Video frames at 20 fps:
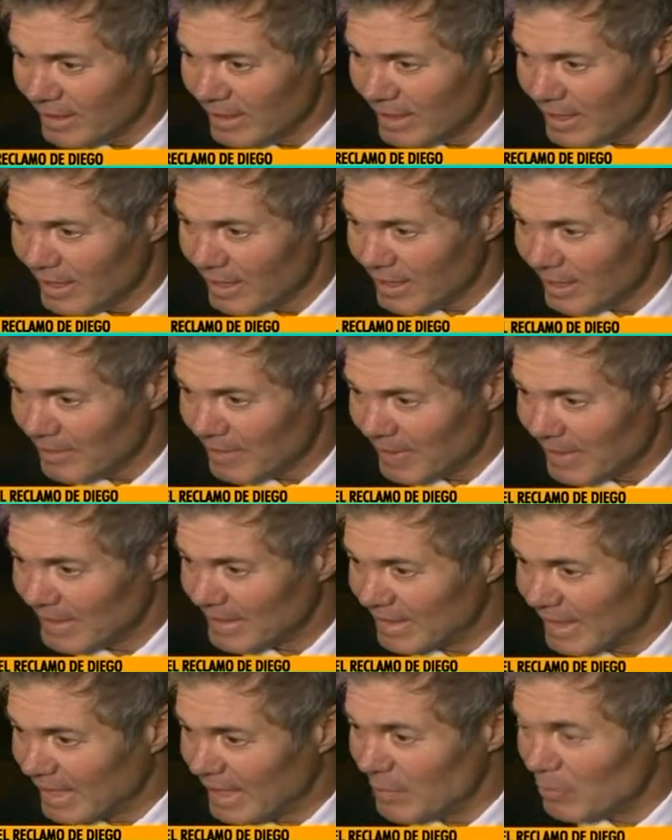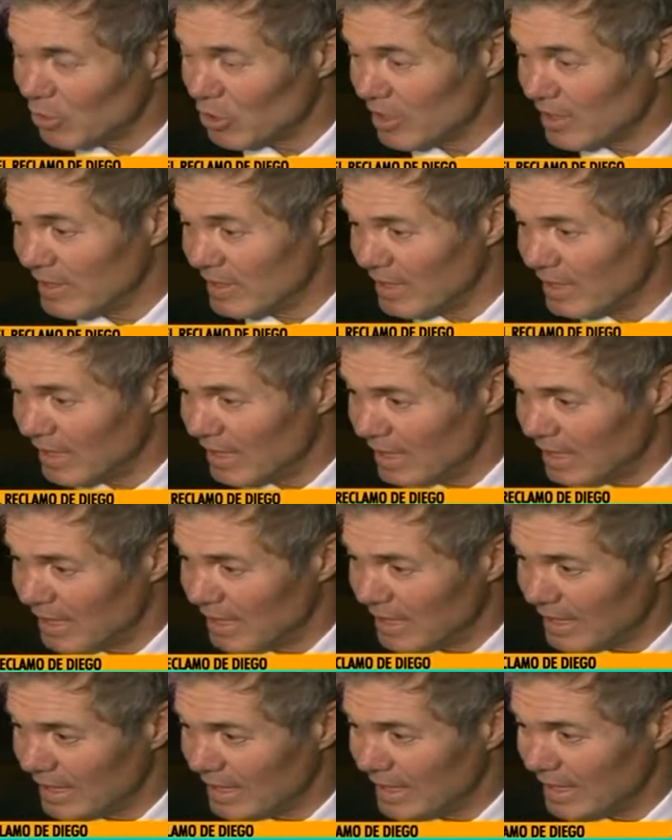Este, me parece que la hipótesis
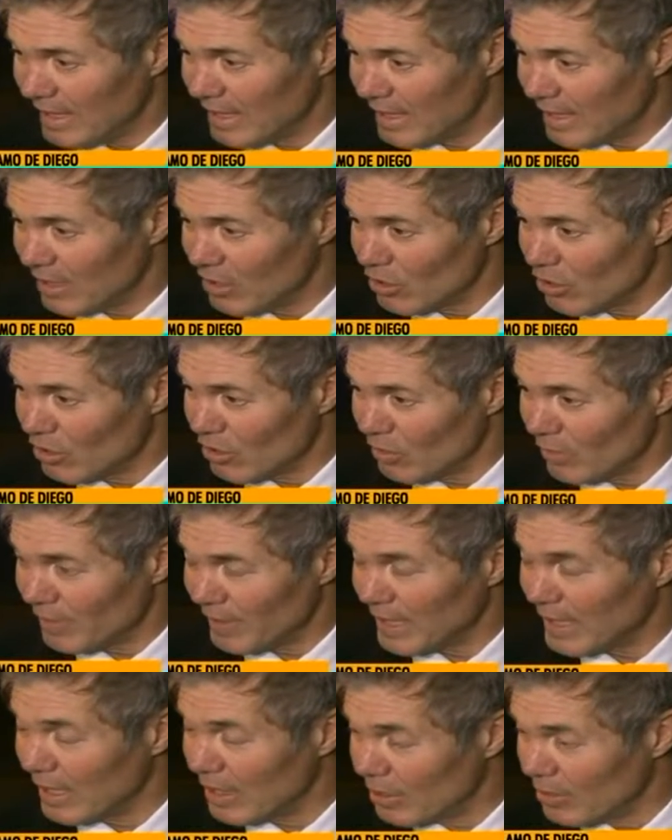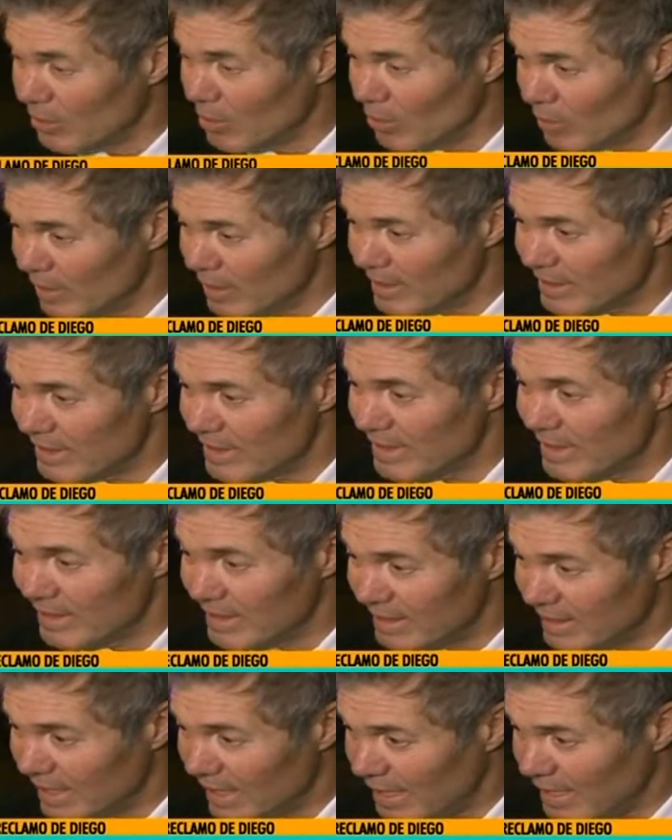que, tenía tanto fiscal como juez
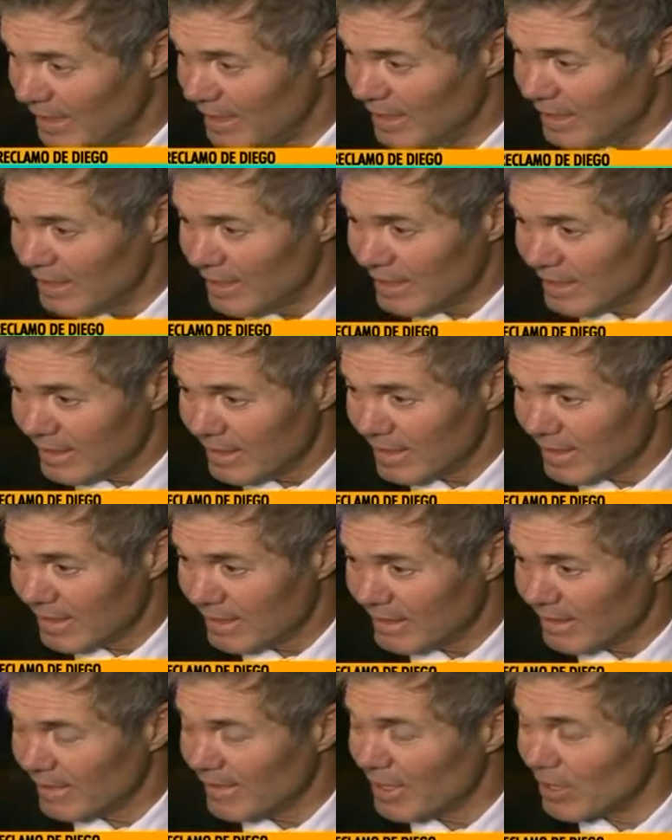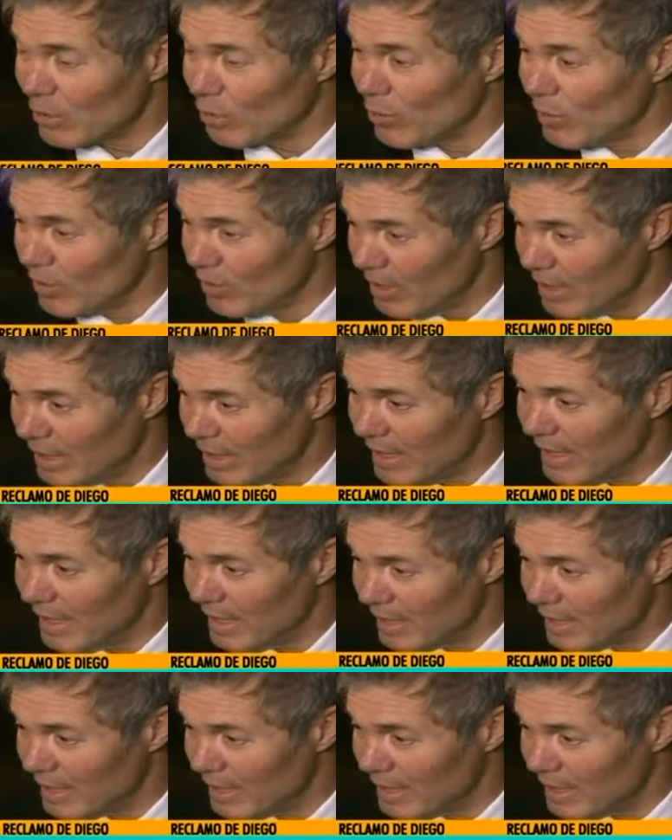inicial de que se había excluido el,